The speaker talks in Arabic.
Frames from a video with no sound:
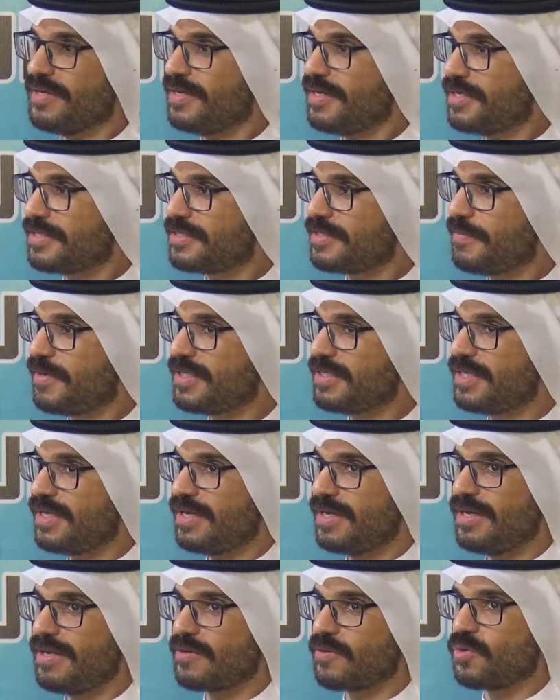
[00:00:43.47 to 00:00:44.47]
اعتمدنا
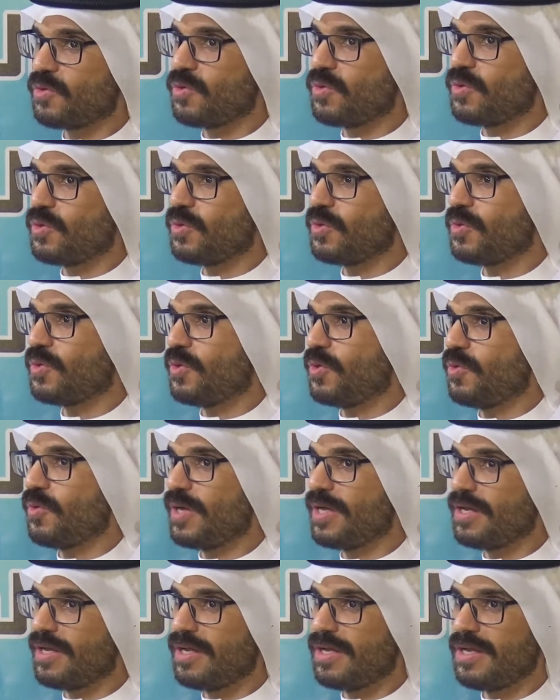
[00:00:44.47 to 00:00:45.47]
على الروح
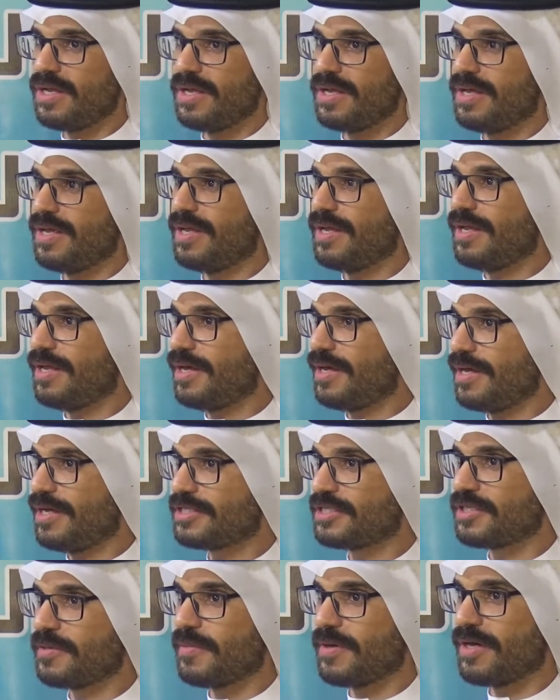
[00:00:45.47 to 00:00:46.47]
وعلى
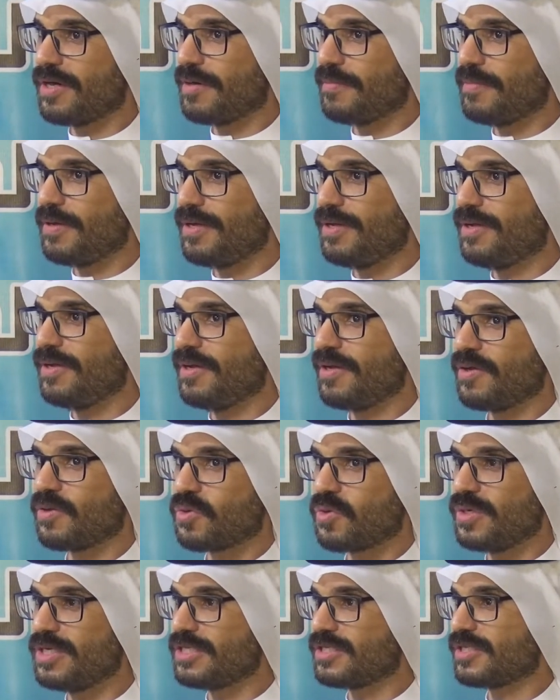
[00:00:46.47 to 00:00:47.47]
الشباب
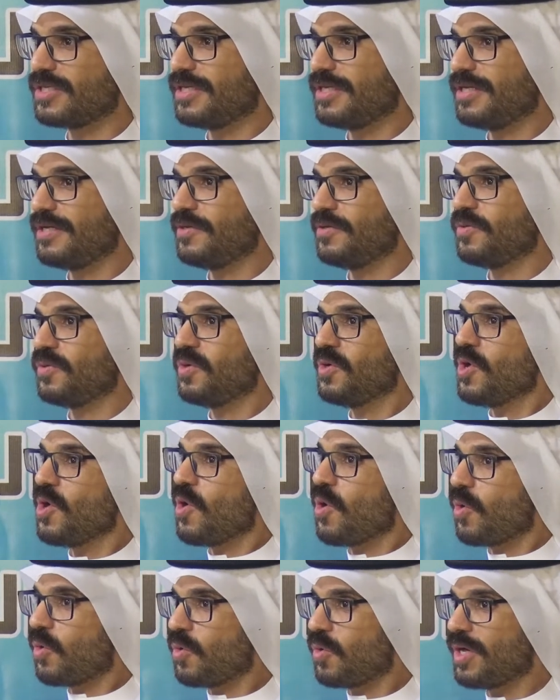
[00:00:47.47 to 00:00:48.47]
الكويسين
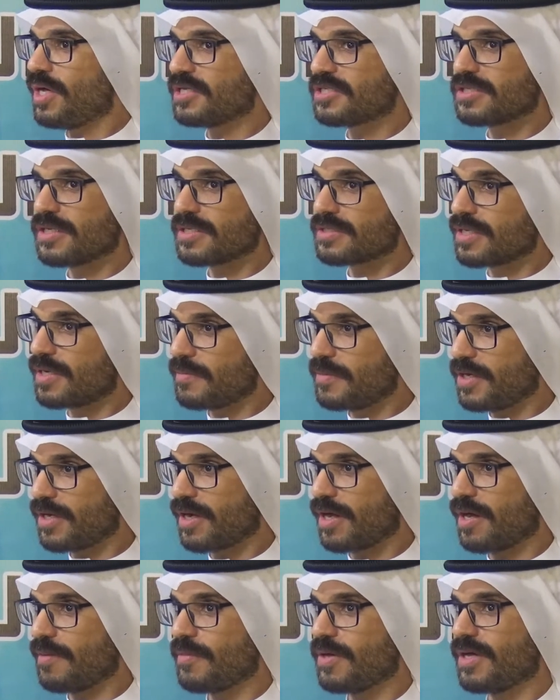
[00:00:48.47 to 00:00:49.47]
واستقطبنا
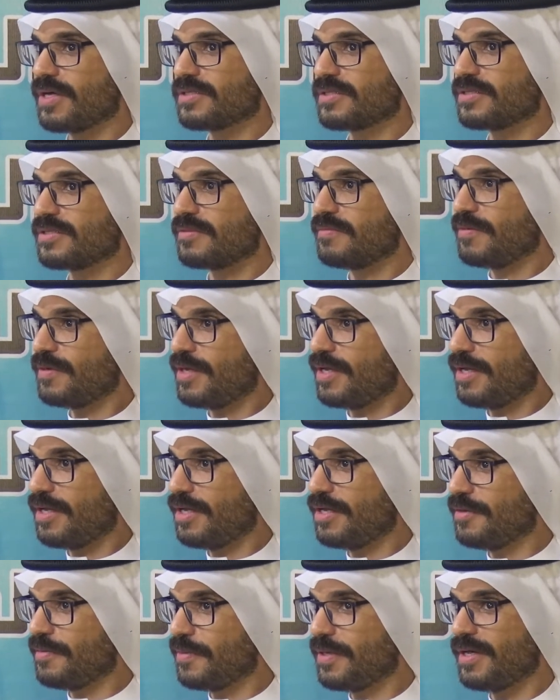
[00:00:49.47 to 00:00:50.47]
خامات من
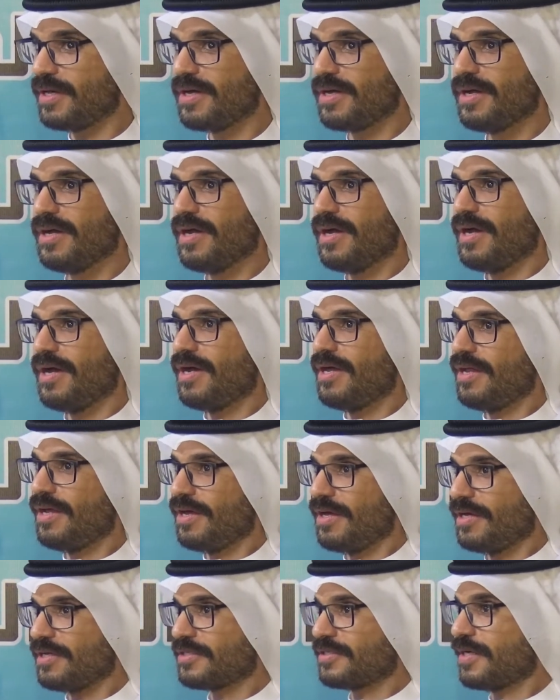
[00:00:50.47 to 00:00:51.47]
اللعيبة
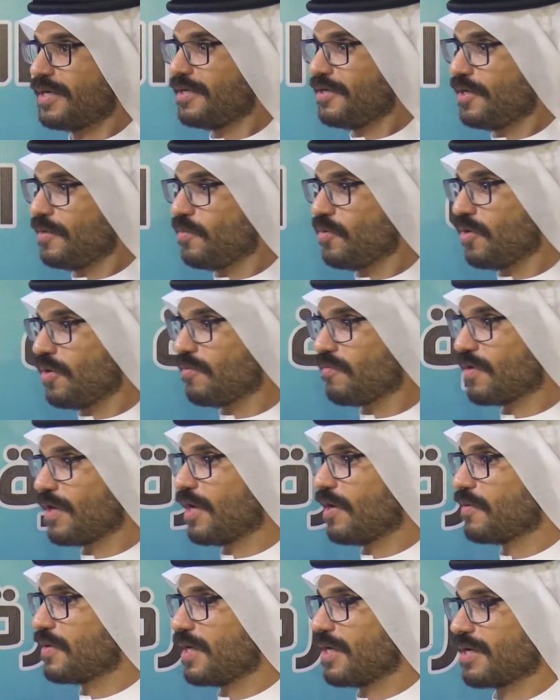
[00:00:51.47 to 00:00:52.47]
آه، استعنا بهم في
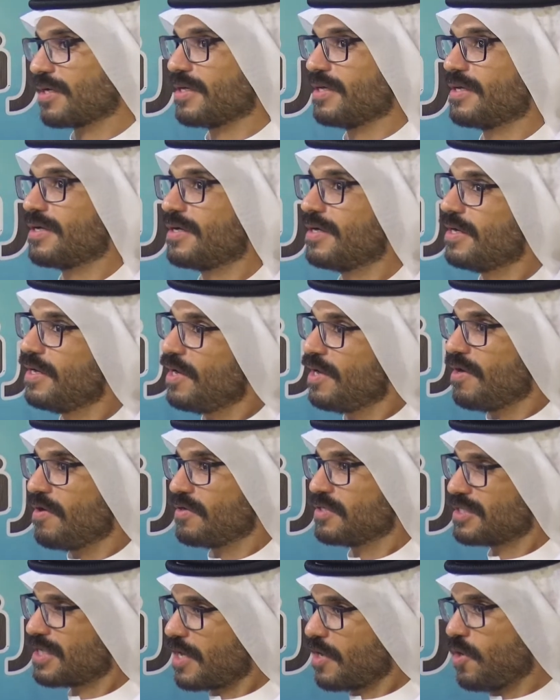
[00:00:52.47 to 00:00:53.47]
الآونة الأخيرة
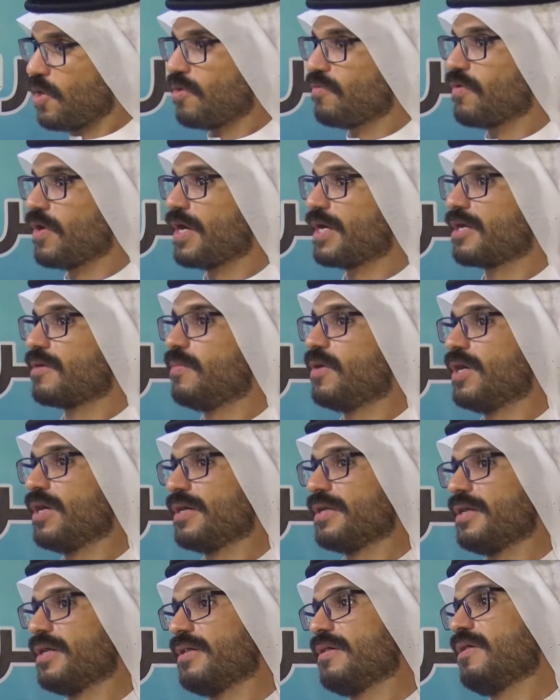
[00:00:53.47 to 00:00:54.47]
صنعوا الفارق
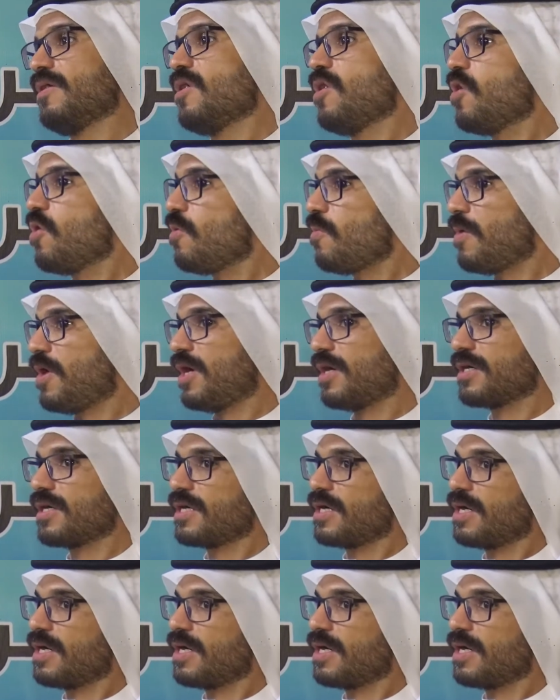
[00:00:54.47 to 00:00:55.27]
معانا ومع